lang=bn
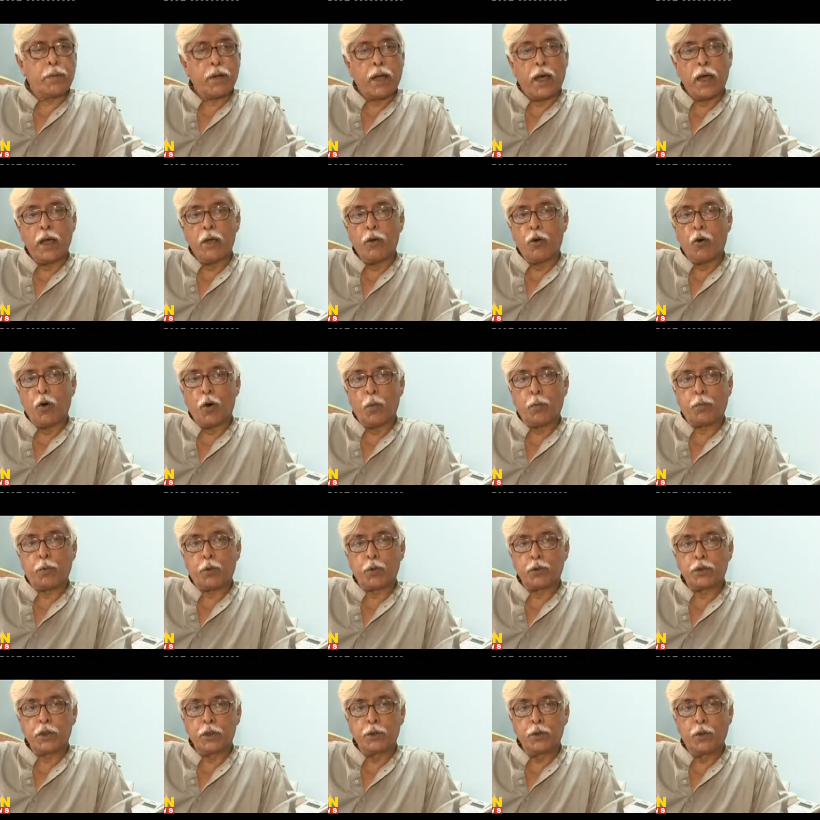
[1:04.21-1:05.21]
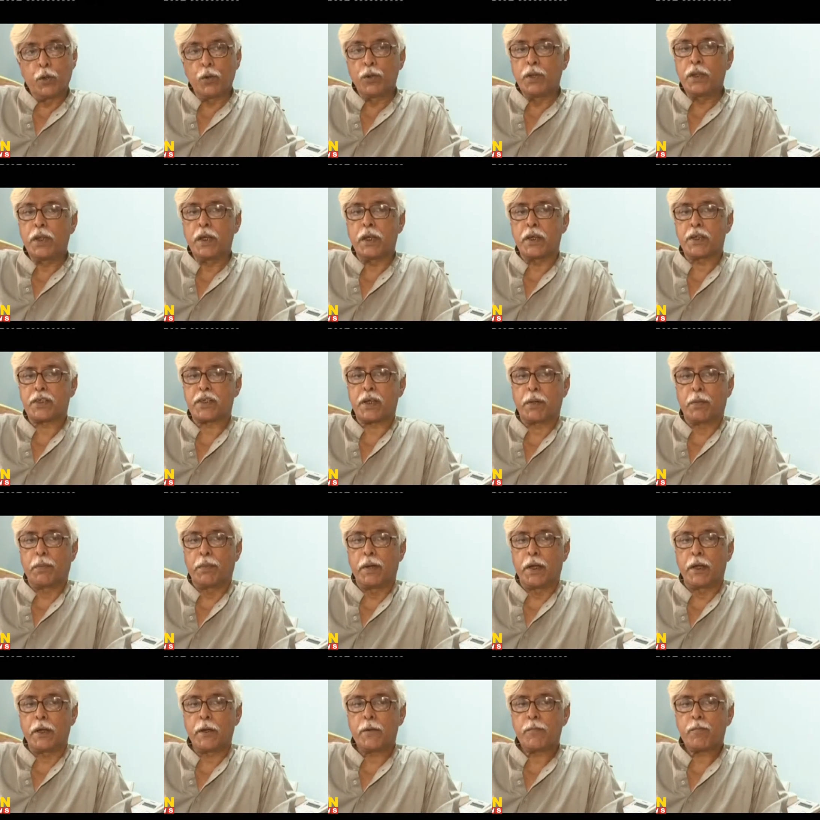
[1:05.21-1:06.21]
প্রায় অপ্রতিদ্বন্দ্বী
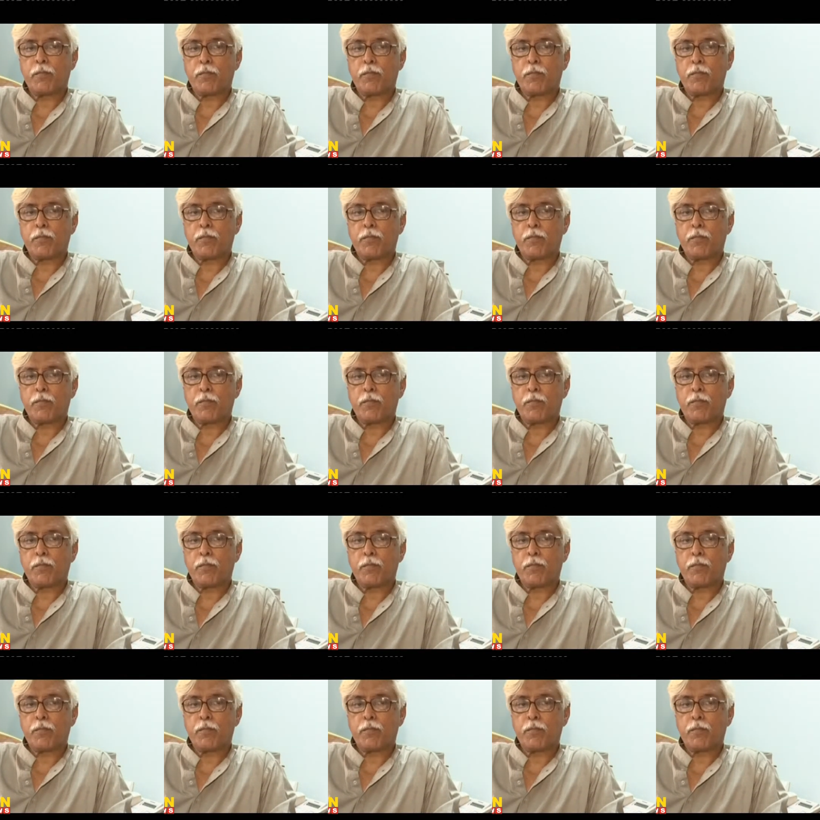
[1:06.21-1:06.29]
হিসেবে